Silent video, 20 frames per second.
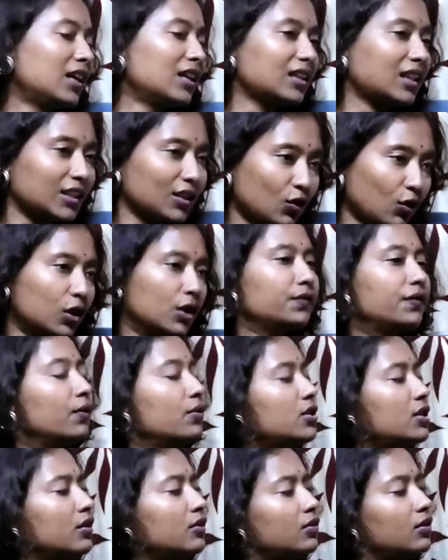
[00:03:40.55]
তাতে
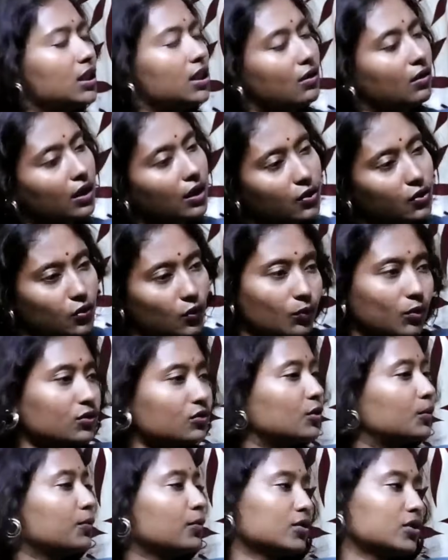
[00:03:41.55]
কনফিউশন তৈরি করার
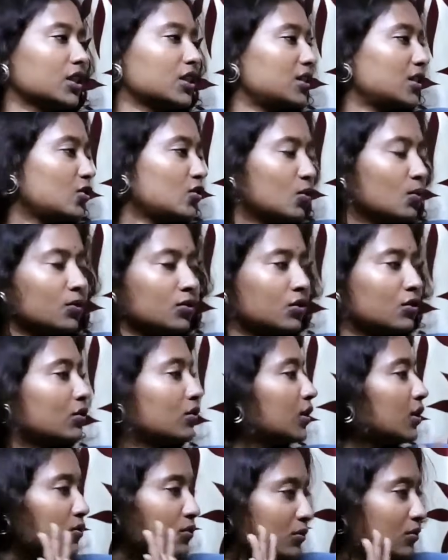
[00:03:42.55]
সমস্ত প্রচেষ্টা সমস্ত
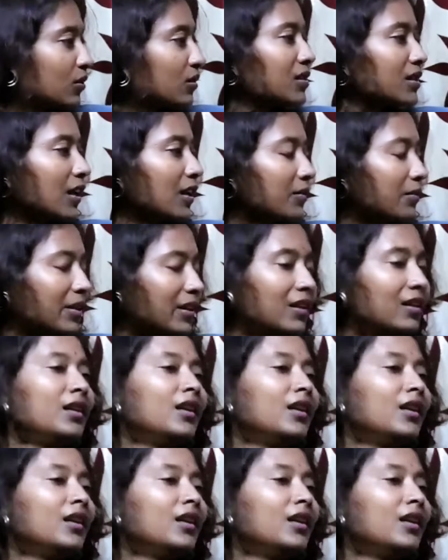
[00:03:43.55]
ধরনের সুযোগ থাকবে